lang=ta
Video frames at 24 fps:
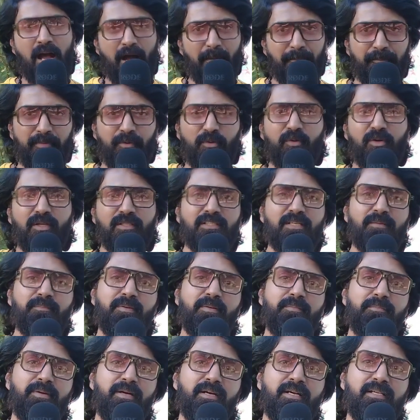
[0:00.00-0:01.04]
அப்புறம்
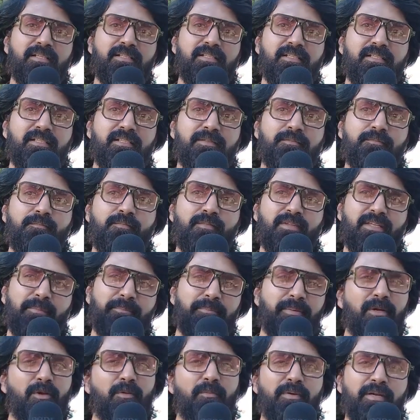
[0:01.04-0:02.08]
அதுக்கப்புறம் பார்க்குறது
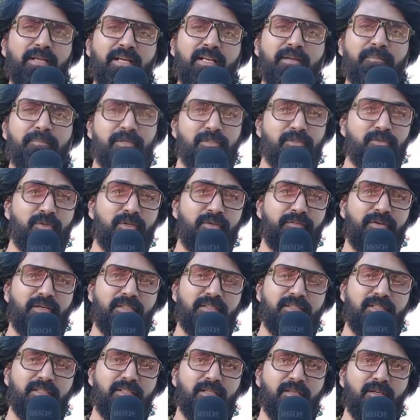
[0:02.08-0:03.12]
எப்போயோ ரொம்ப ரேராக பேசுவேன்
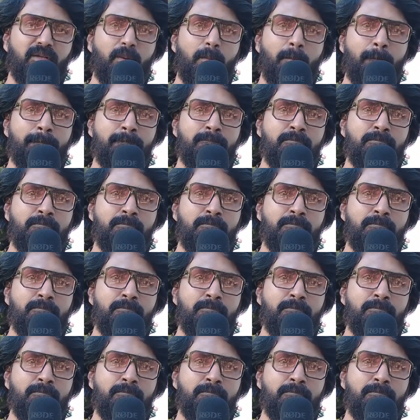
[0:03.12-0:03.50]
ஃபங்க்ஷனுக்கெல்லாம்